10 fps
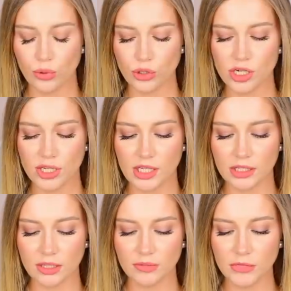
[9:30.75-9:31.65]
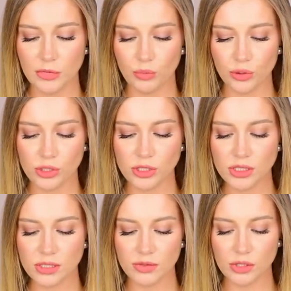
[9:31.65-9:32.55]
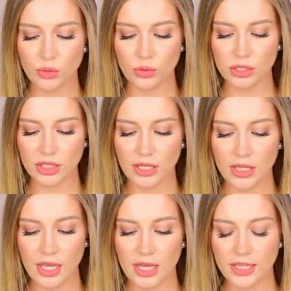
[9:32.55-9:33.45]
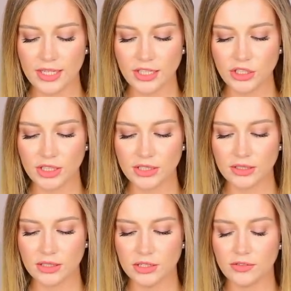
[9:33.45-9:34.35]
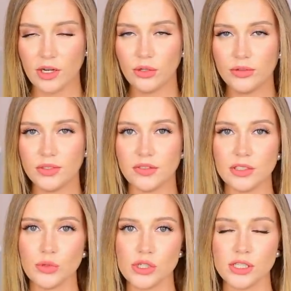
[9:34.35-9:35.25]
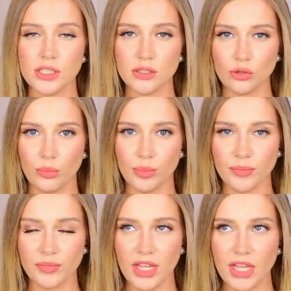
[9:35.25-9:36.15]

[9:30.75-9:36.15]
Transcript: Под жакеты, под джинсовые куртки я часто надеваю всевозможные топы